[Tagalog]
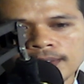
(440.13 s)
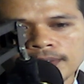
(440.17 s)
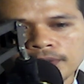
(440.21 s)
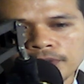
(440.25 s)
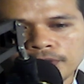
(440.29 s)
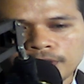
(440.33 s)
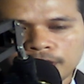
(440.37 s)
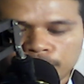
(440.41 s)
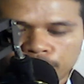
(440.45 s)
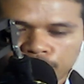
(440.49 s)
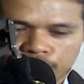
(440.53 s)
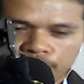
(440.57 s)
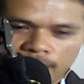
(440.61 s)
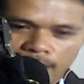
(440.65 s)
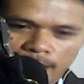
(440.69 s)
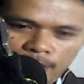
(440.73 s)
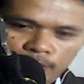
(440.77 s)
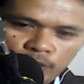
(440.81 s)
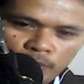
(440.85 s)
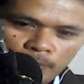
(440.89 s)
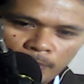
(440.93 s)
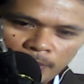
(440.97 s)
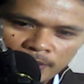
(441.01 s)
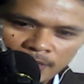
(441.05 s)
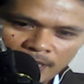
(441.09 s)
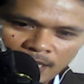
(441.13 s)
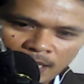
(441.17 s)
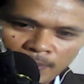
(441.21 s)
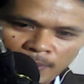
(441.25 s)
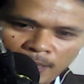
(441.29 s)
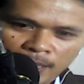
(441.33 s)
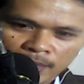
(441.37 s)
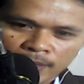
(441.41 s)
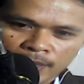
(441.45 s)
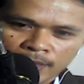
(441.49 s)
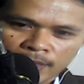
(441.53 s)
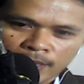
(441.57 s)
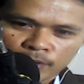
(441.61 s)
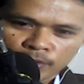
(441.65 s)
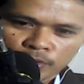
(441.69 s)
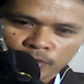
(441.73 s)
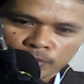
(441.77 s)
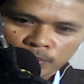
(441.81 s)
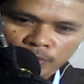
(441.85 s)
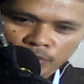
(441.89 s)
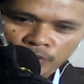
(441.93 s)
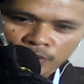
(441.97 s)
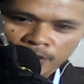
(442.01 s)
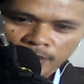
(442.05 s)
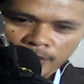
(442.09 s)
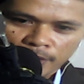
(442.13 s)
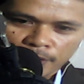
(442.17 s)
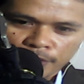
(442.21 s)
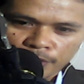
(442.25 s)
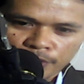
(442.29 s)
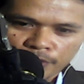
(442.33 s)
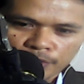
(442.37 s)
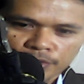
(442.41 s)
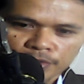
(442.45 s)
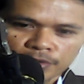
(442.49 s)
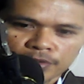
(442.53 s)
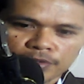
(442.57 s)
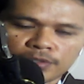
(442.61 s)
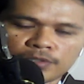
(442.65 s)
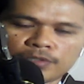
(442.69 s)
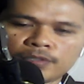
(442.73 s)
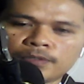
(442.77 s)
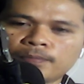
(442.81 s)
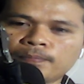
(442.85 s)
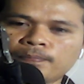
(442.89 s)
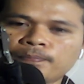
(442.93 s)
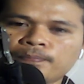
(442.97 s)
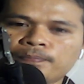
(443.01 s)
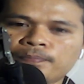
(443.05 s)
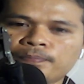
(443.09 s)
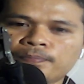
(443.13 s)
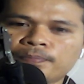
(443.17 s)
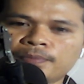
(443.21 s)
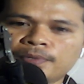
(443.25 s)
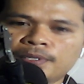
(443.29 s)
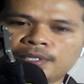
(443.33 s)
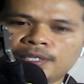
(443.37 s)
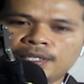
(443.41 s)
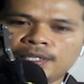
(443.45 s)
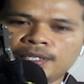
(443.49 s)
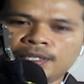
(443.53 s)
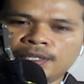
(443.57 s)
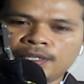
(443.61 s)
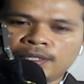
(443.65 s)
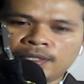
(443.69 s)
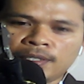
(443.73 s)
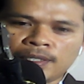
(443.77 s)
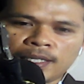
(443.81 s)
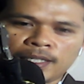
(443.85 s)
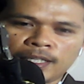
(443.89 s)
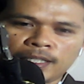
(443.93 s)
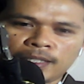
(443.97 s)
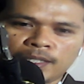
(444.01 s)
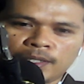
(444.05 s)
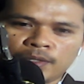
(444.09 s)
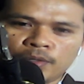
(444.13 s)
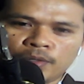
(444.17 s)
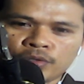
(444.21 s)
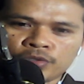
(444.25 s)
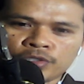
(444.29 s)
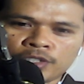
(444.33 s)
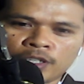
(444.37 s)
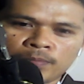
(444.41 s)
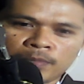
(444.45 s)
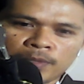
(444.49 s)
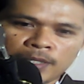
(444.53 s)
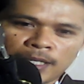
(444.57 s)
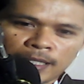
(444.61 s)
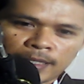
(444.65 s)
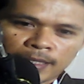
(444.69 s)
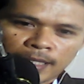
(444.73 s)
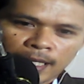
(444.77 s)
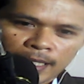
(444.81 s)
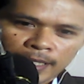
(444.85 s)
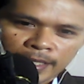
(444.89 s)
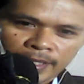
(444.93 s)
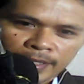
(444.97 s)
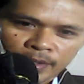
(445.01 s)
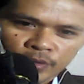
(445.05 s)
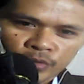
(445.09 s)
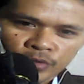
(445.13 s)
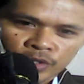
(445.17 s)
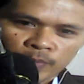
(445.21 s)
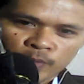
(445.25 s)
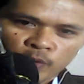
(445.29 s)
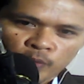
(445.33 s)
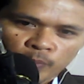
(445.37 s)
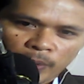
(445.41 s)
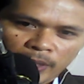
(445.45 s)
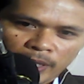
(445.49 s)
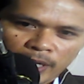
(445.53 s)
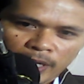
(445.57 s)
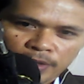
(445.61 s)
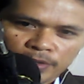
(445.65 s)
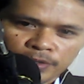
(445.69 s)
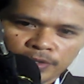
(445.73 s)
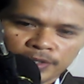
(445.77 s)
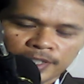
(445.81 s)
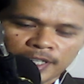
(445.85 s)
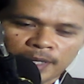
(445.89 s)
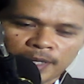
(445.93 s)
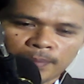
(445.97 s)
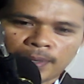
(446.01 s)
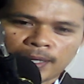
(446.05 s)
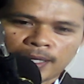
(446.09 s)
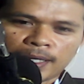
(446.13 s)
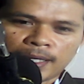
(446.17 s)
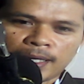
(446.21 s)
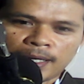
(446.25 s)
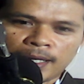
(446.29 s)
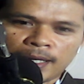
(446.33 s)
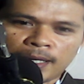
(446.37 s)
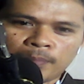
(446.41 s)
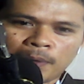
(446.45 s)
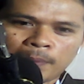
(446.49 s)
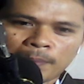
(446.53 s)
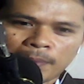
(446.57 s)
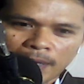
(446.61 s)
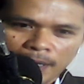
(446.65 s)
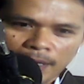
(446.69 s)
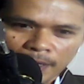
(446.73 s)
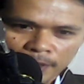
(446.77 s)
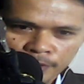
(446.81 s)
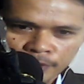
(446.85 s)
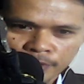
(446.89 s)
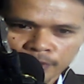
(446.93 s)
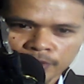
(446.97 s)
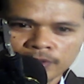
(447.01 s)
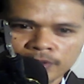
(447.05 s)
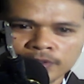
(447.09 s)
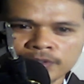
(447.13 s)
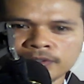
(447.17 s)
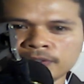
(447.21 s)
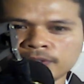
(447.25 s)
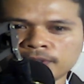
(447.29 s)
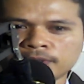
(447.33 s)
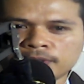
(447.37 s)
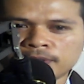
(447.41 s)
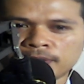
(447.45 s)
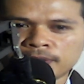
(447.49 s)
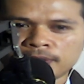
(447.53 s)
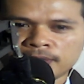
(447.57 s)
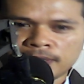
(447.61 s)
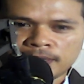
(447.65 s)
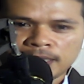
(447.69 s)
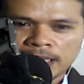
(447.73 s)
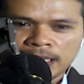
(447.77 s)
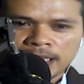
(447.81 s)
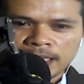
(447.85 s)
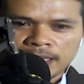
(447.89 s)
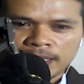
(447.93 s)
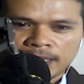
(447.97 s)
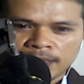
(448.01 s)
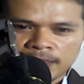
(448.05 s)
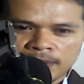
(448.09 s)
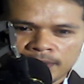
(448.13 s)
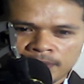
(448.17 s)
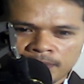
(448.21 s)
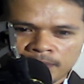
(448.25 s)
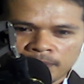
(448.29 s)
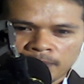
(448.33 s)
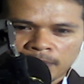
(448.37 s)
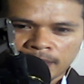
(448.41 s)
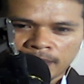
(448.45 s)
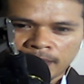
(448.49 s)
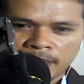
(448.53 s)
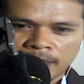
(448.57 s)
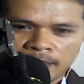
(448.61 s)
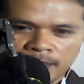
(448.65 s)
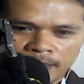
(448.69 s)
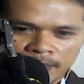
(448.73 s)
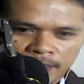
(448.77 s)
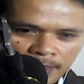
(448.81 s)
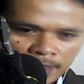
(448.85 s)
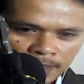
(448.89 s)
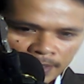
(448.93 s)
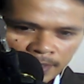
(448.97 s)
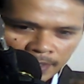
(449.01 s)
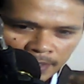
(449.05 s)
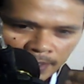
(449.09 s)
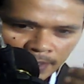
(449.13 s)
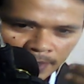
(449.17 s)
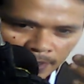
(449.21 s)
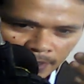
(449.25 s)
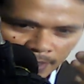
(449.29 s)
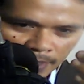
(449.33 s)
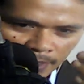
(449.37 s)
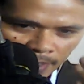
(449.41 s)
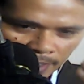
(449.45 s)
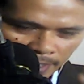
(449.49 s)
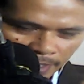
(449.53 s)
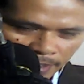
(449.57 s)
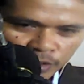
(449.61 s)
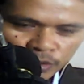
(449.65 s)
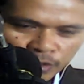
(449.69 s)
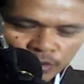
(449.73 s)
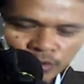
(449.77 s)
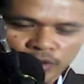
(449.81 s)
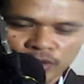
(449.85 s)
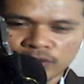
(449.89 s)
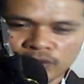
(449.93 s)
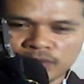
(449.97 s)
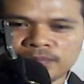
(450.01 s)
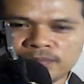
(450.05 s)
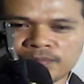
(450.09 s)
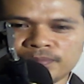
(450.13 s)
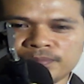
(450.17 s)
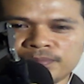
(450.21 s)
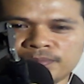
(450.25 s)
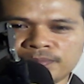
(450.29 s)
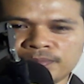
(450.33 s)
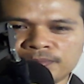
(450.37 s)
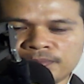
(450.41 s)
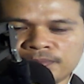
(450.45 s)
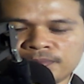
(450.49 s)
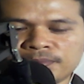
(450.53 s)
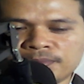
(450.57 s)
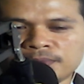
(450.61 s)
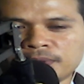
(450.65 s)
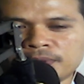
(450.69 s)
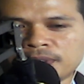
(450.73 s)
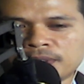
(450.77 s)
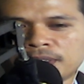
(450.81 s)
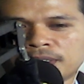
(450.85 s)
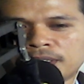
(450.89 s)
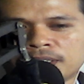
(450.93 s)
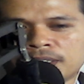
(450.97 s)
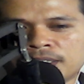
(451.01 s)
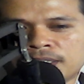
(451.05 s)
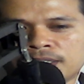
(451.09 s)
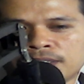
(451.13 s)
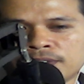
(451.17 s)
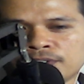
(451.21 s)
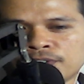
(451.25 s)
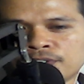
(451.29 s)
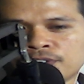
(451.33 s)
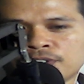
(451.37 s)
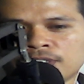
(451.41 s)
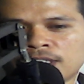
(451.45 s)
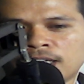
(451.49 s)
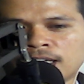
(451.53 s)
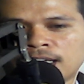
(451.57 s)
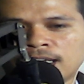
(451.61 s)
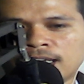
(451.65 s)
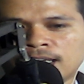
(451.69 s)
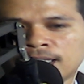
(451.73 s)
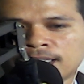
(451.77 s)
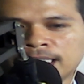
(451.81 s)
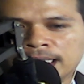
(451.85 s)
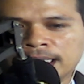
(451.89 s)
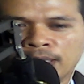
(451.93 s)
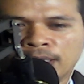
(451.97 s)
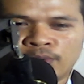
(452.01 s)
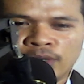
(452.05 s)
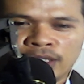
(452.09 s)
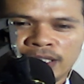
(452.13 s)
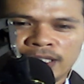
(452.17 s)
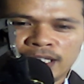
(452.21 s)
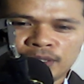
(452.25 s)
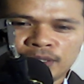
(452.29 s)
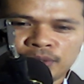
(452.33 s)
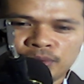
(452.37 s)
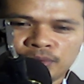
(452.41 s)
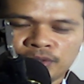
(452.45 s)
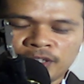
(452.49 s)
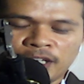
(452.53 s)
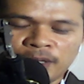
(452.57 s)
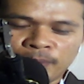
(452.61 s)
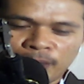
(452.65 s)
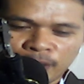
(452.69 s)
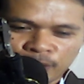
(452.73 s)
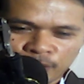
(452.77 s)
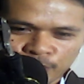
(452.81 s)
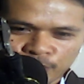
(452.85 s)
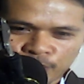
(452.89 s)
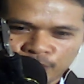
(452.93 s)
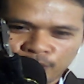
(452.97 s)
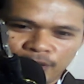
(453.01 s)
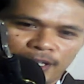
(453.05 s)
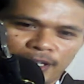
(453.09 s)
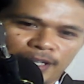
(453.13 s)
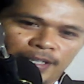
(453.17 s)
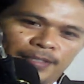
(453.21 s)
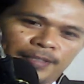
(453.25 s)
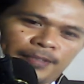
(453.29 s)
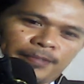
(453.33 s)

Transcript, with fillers: Unang-una atong pasalamatan atong buhi nga Dios nga kita na usab gihatagan na usab og panahon nga makapamalandong makig hisgot sa gitawag nato kamatuoran.